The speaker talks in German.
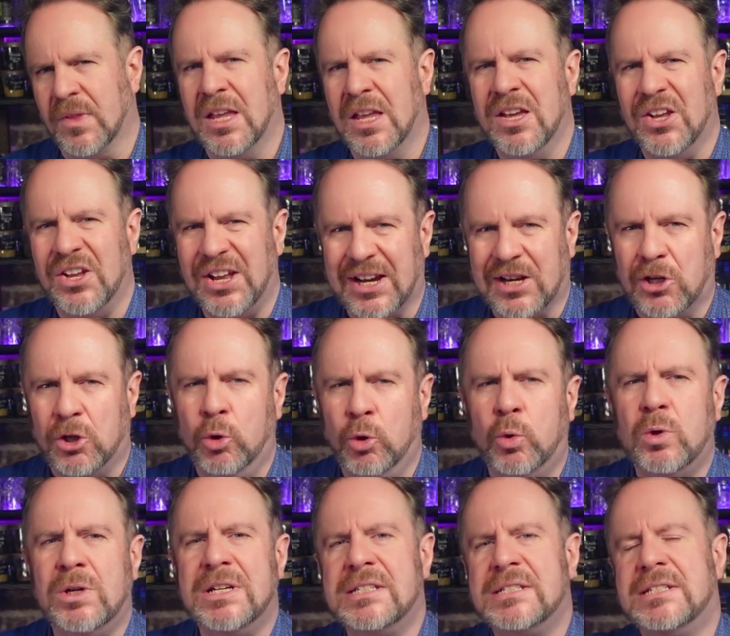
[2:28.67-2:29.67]
Der
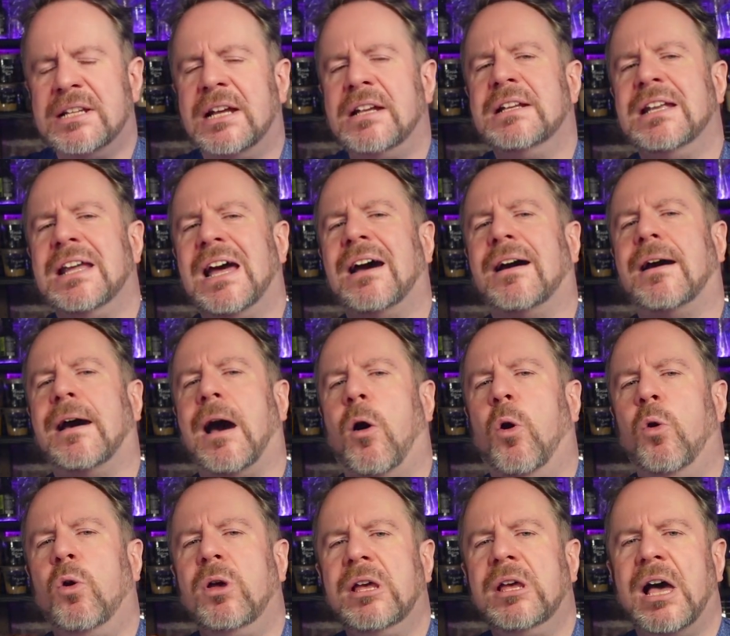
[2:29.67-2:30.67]
Clou ist dann der
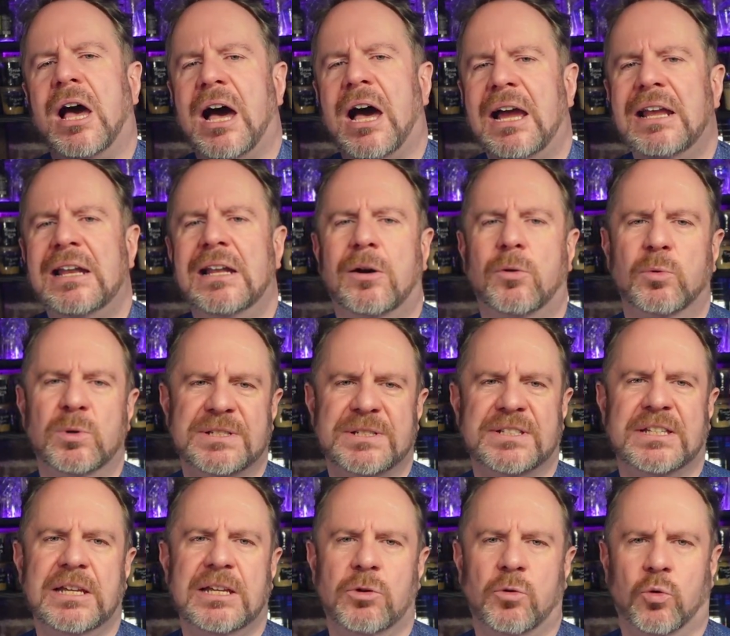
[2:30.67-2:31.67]
rauchige Eiler
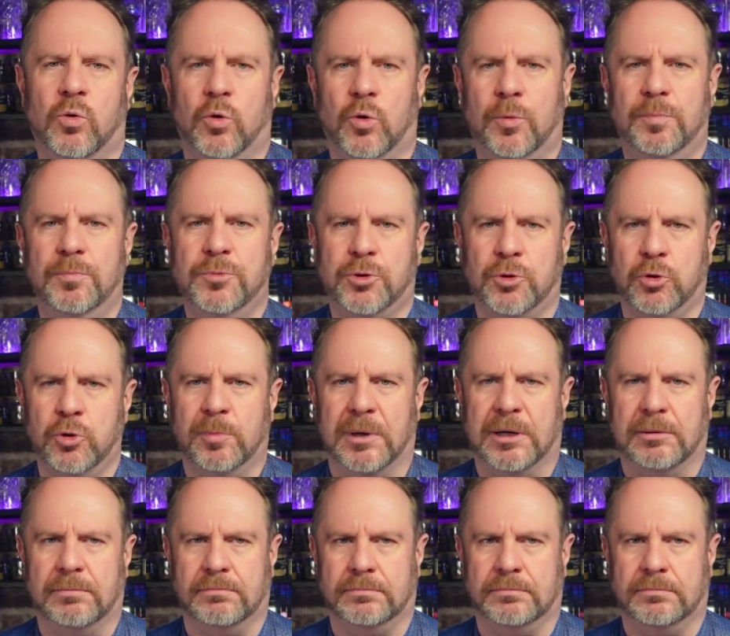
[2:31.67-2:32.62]
Whisky oben drüber.